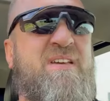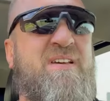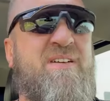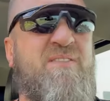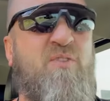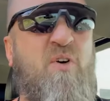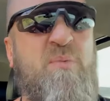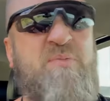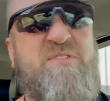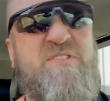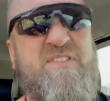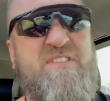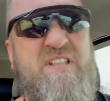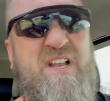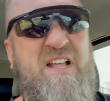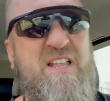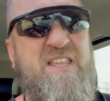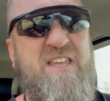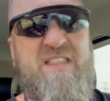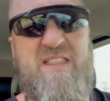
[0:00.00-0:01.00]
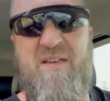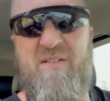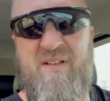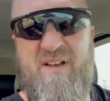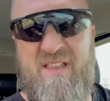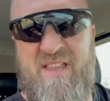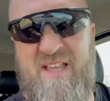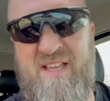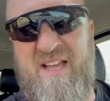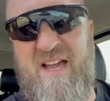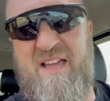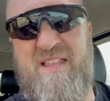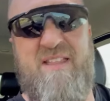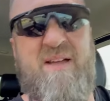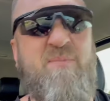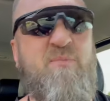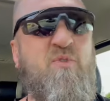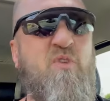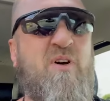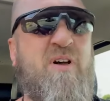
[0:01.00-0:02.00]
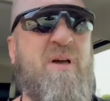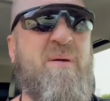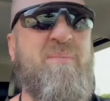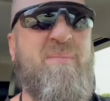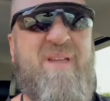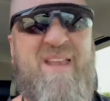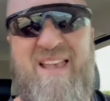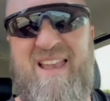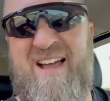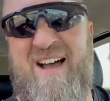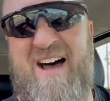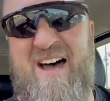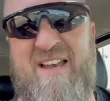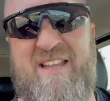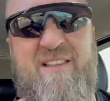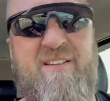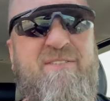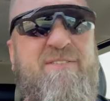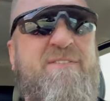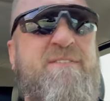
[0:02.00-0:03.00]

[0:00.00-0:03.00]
В общей стране наверняка это много миллиардов.